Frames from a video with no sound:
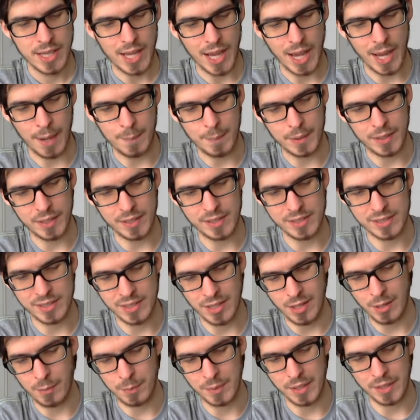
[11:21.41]
Aber ich
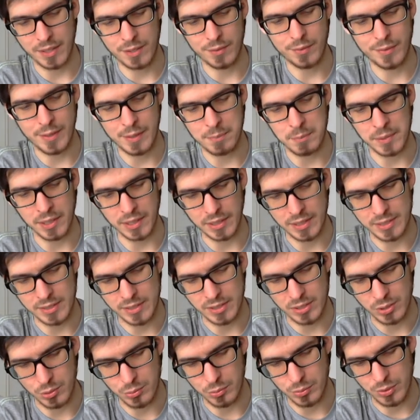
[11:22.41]
glaube, der gefällt mir
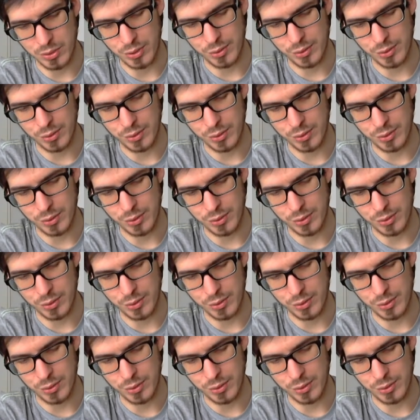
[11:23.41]
richtig gut.